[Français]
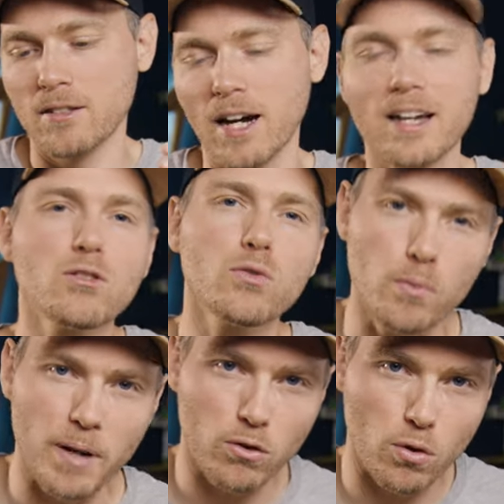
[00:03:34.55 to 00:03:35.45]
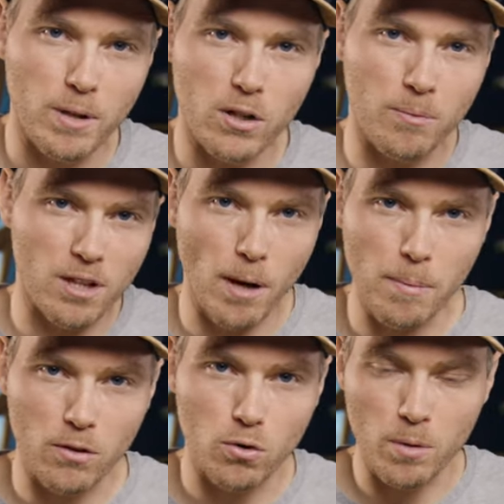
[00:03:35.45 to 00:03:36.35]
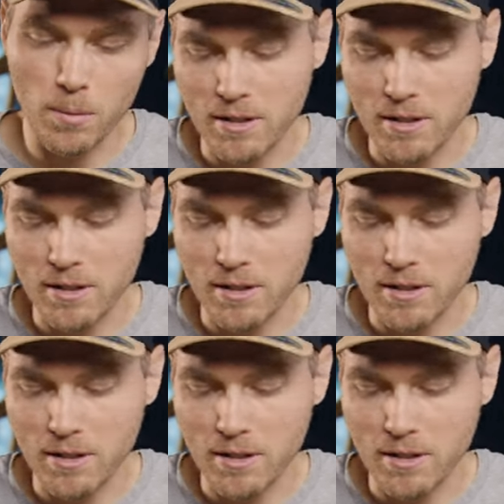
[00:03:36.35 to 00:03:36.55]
Ça risque de vous perturber comme ça m'a perturbé,